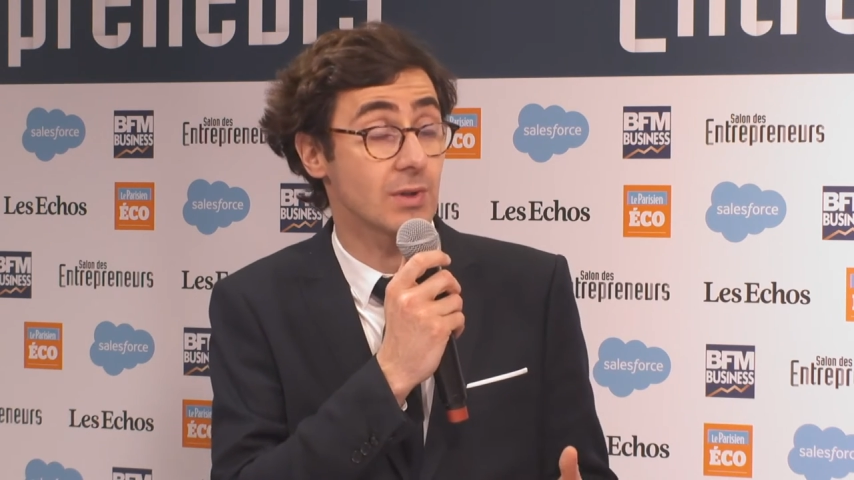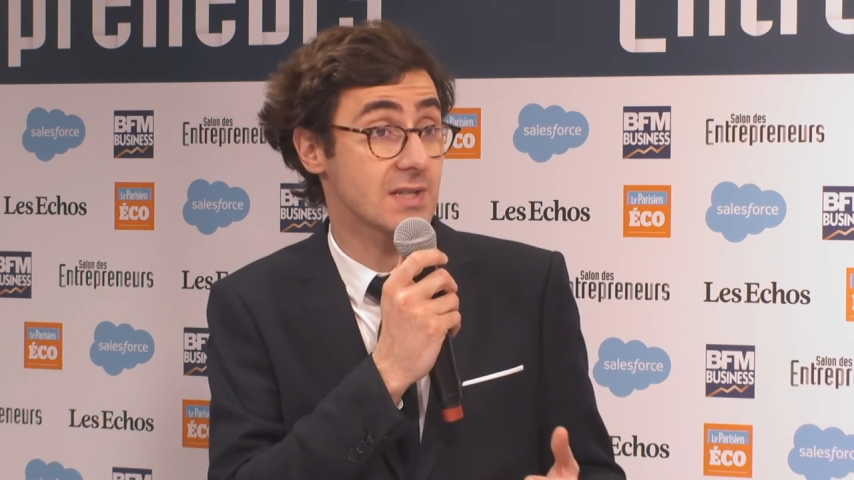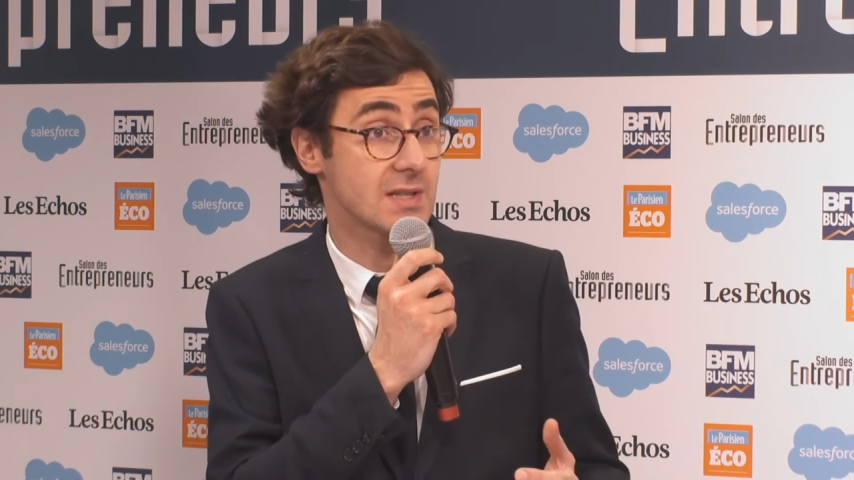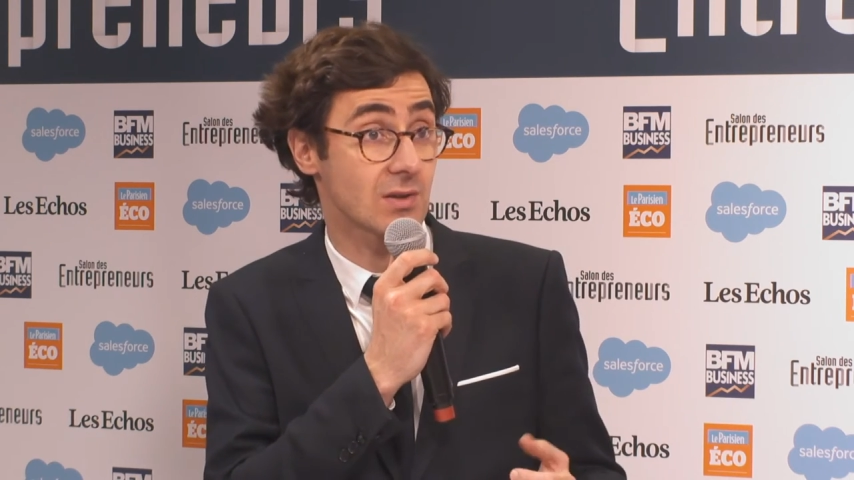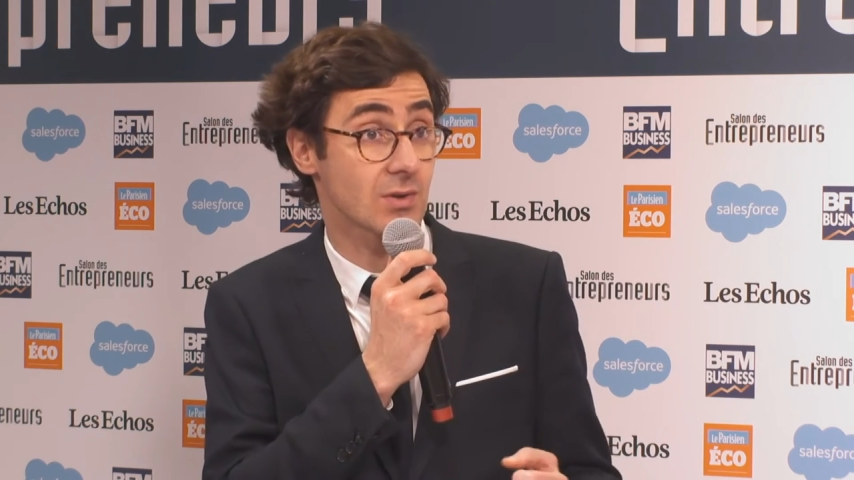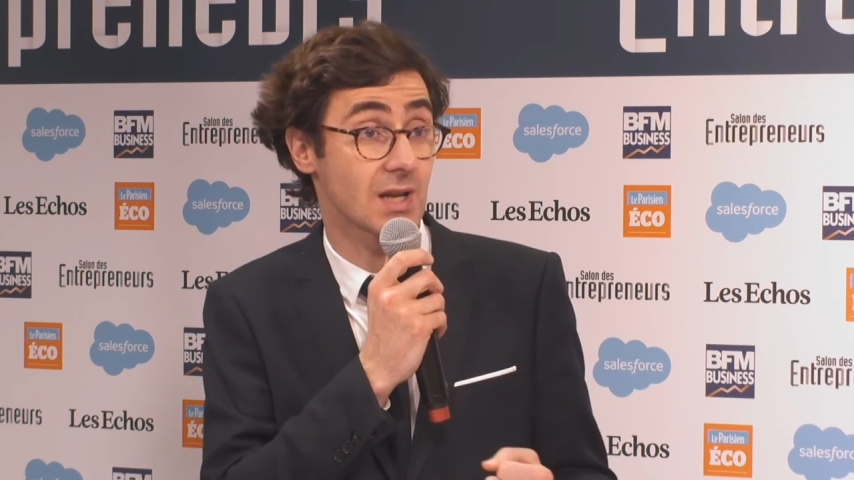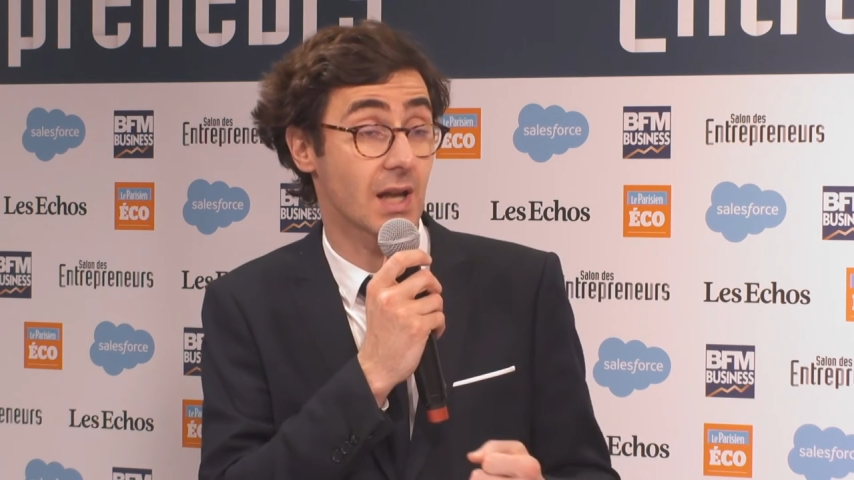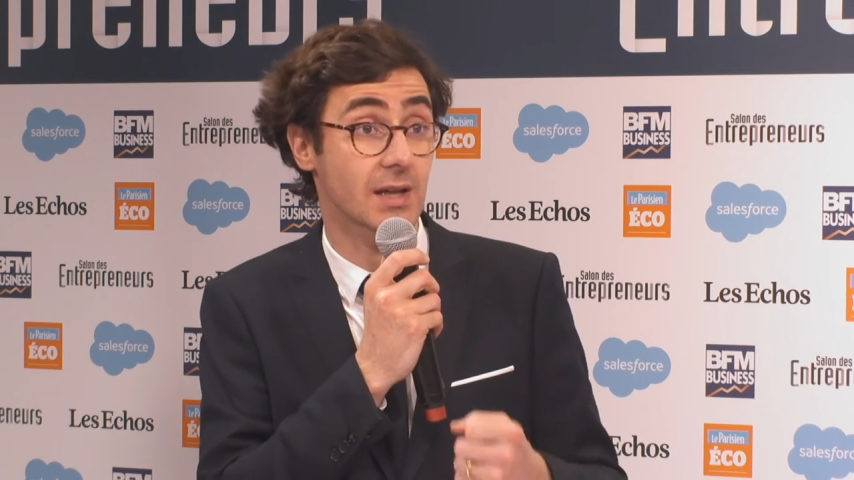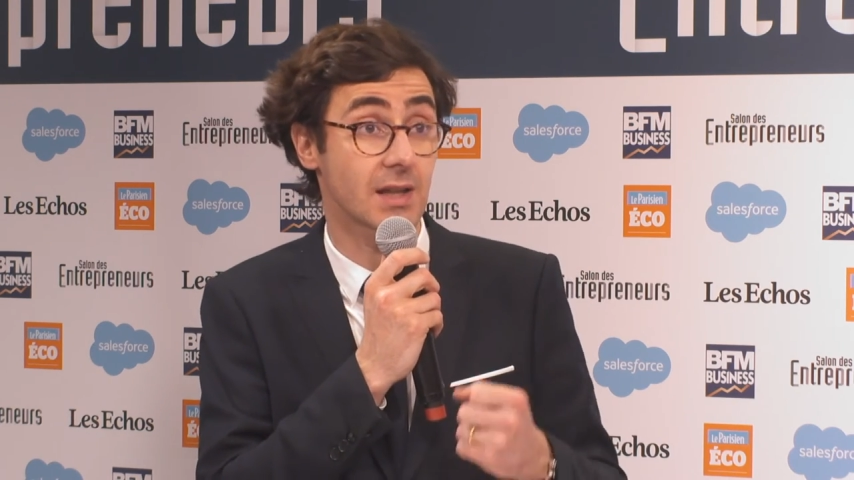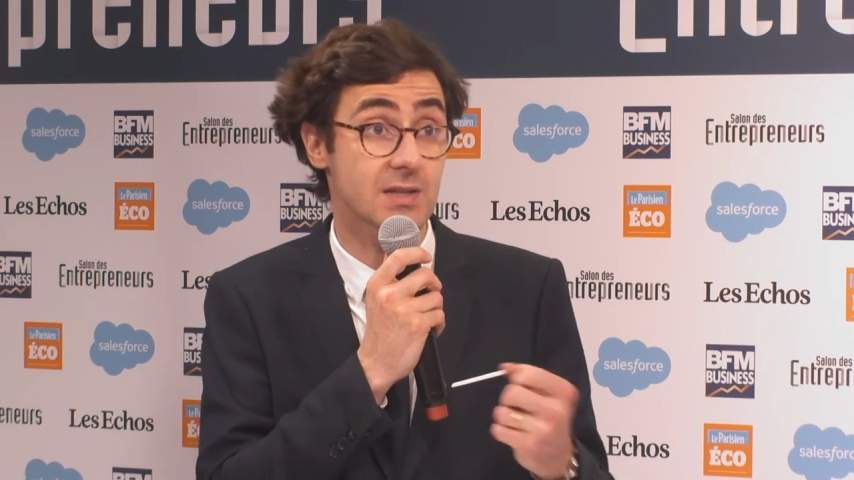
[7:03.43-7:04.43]
assistance à
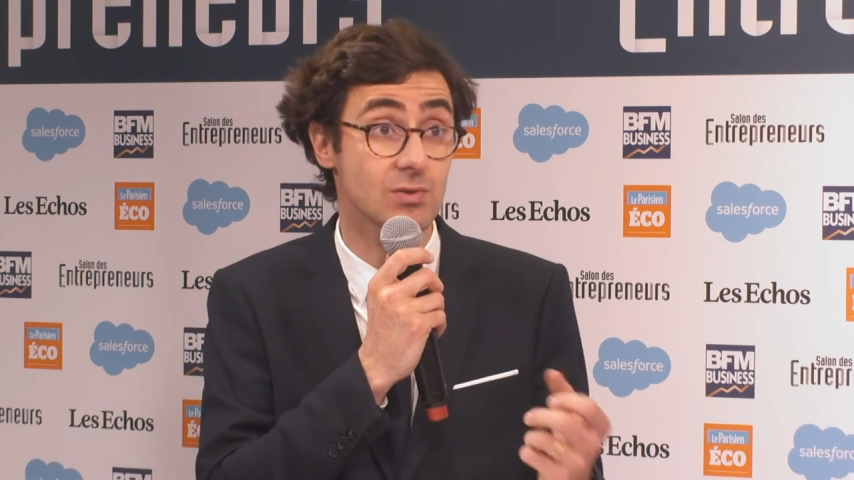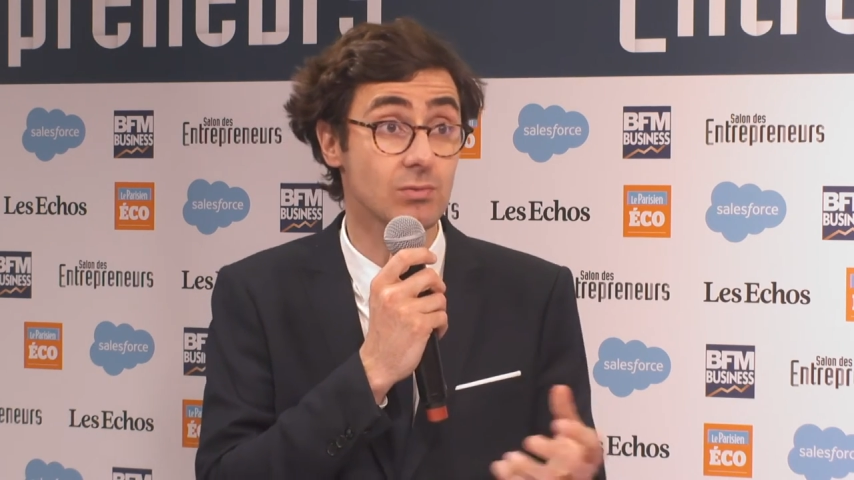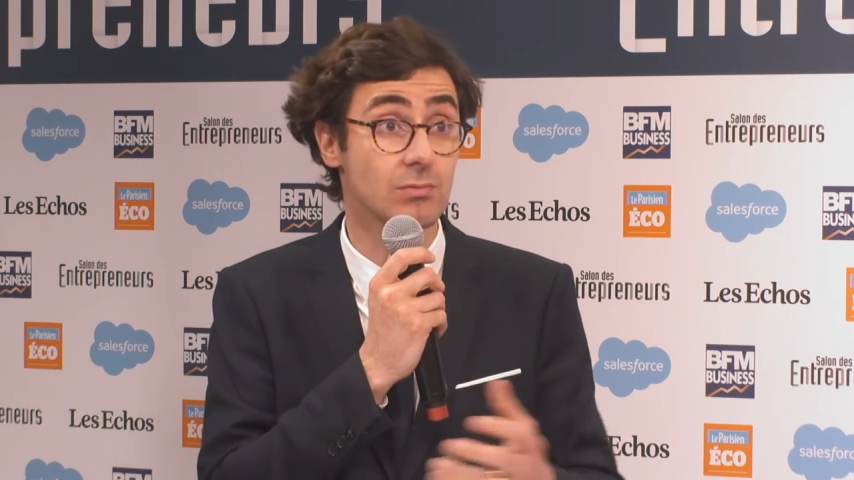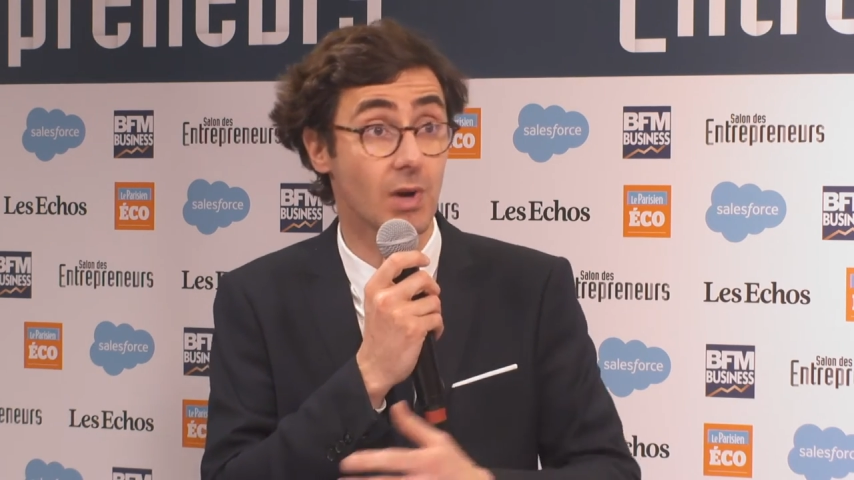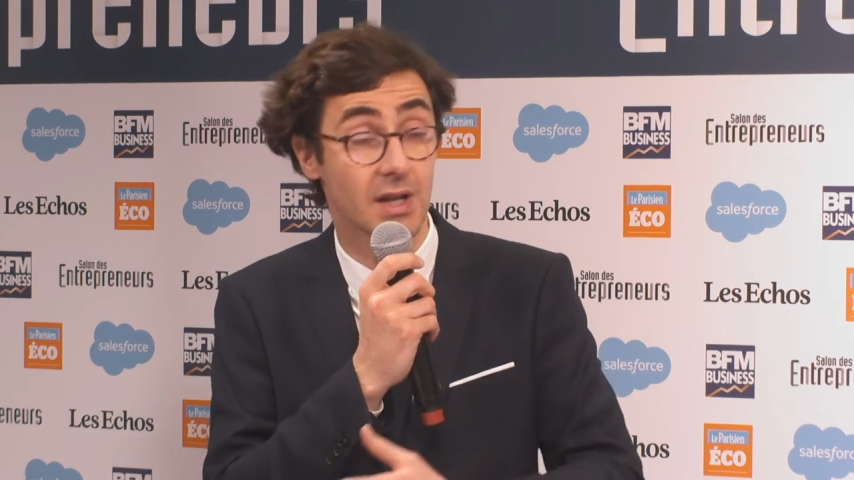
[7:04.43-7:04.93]
la rédaction, à la